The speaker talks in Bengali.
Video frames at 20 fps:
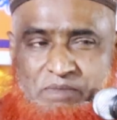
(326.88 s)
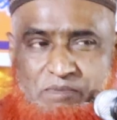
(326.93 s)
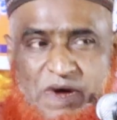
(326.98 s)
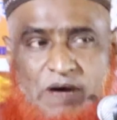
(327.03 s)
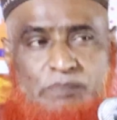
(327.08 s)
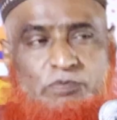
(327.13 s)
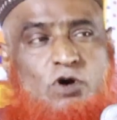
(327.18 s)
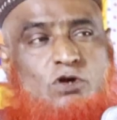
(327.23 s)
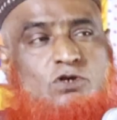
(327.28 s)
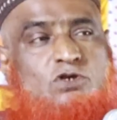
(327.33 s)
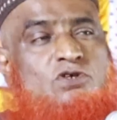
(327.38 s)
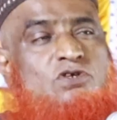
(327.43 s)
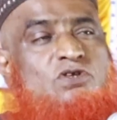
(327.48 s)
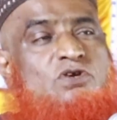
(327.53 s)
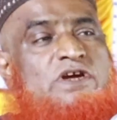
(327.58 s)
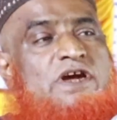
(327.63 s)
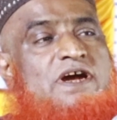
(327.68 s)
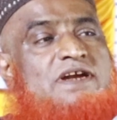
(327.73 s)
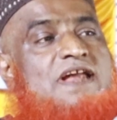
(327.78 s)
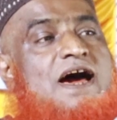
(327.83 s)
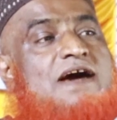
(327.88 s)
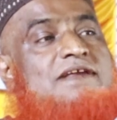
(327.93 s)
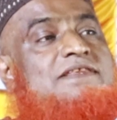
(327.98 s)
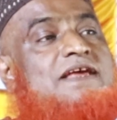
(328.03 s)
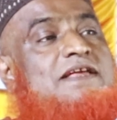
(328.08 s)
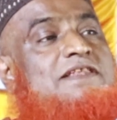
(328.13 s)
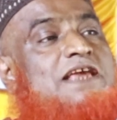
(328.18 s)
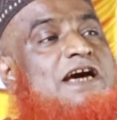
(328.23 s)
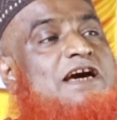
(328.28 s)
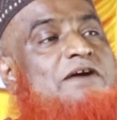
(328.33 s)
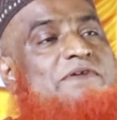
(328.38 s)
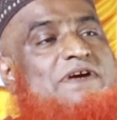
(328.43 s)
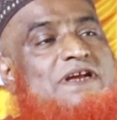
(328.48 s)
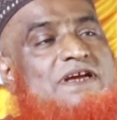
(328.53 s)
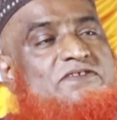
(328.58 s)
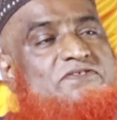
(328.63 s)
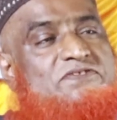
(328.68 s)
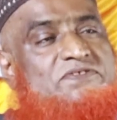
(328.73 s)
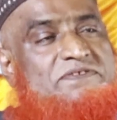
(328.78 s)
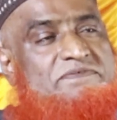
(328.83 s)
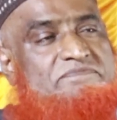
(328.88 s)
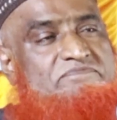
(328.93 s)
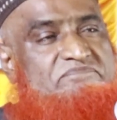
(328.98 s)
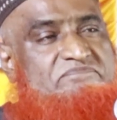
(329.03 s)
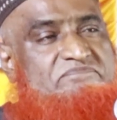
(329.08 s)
বাপে অসুস্থ হয়ে ডাক্তার দেখাবার গেছে